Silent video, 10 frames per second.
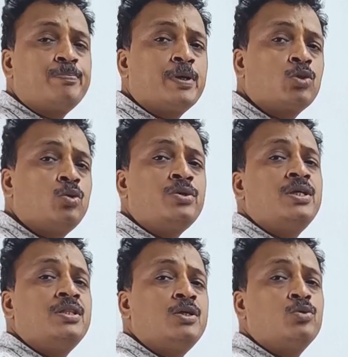पत्तों के
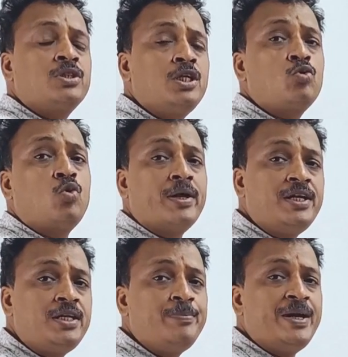अंदर उतनी
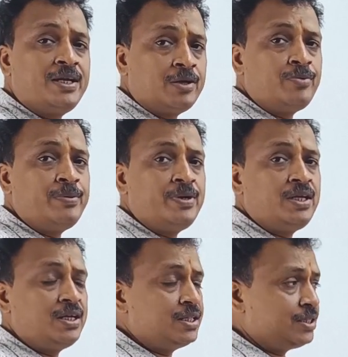क्वालिटी बेटर वे में
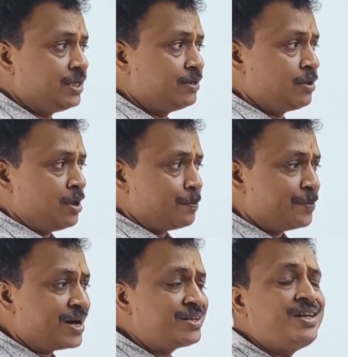नहीं रहती है
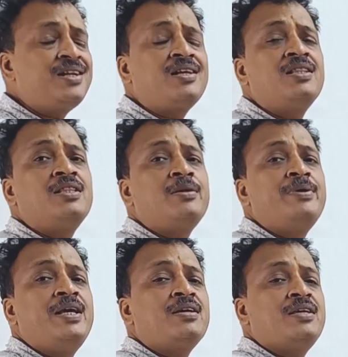मार्केट के अंदर
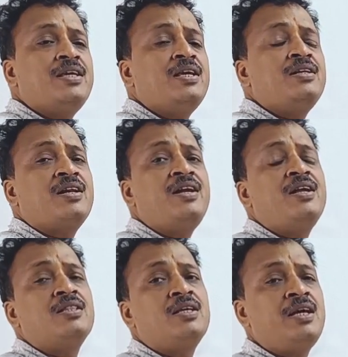में एक ये ट्रेंड
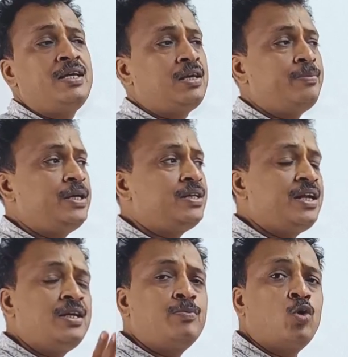आता है कि भाई
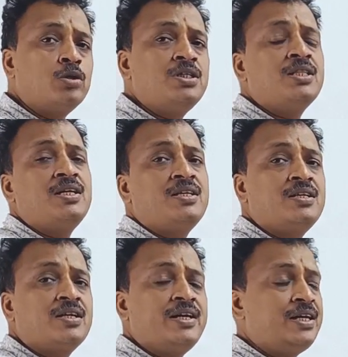रेट बहुत ज़्यादा
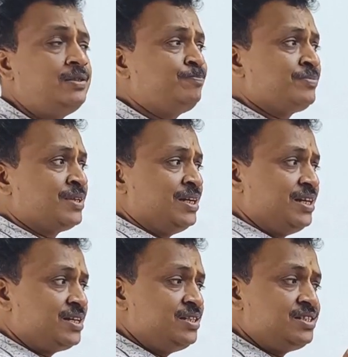गिर गए हैं
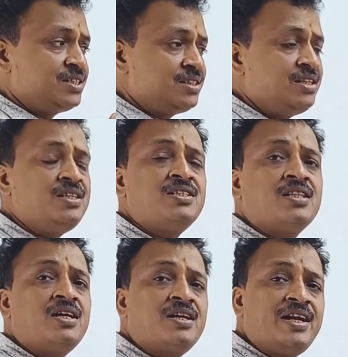लेकिन जितनी
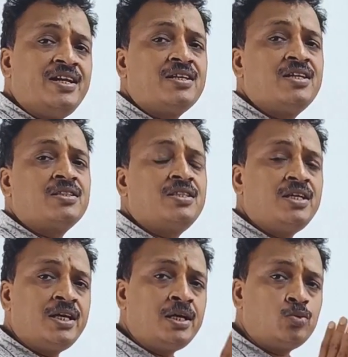ज़्यादा रेट गिरती
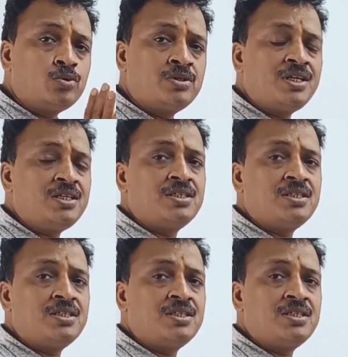है उससे